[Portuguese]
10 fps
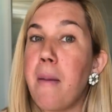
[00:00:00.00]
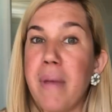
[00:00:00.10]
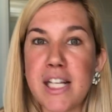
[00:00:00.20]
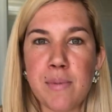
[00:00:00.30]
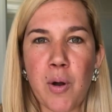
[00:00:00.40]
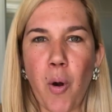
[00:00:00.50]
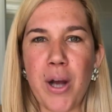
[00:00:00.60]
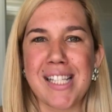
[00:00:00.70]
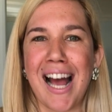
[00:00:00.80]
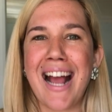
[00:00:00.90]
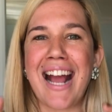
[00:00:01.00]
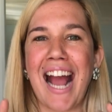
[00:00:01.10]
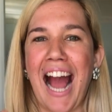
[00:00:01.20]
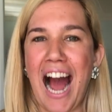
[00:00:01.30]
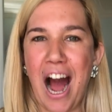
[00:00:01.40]
Mesma coisa,
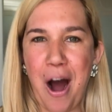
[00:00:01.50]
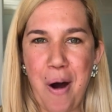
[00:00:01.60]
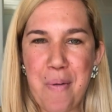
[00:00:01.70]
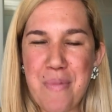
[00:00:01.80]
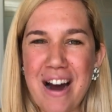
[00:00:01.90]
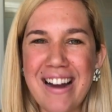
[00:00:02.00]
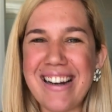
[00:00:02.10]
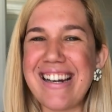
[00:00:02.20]
calma,